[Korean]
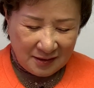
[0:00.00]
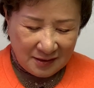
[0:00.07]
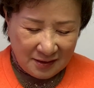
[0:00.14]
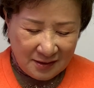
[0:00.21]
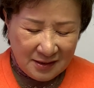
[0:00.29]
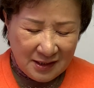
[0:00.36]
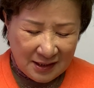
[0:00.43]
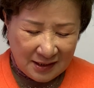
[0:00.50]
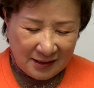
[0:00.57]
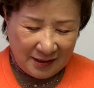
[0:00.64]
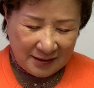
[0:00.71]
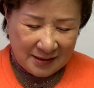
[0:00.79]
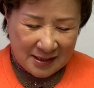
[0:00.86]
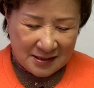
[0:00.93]
능히
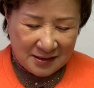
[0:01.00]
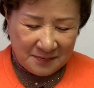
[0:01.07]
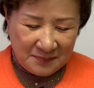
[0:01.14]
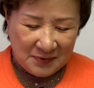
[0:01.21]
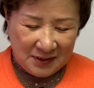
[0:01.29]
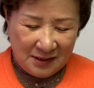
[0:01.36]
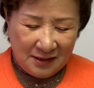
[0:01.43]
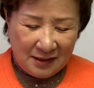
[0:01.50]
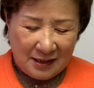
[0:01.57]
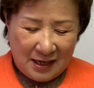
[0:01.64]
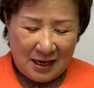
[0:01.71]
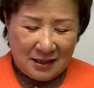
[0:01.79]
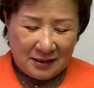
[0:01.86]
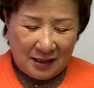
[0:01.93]
하나님이
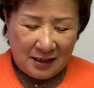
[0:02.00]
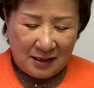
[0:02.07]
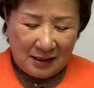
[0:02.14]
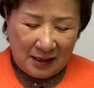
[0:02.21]
하게